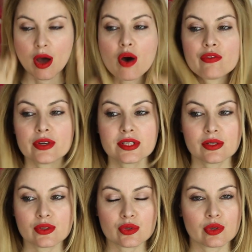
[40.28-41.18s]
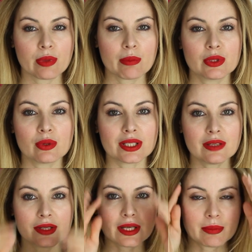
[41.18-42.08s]
O forse non sono più abituata
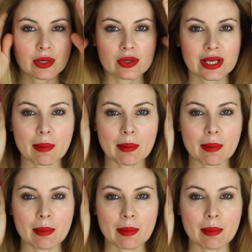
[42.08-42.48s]
a vedermi con i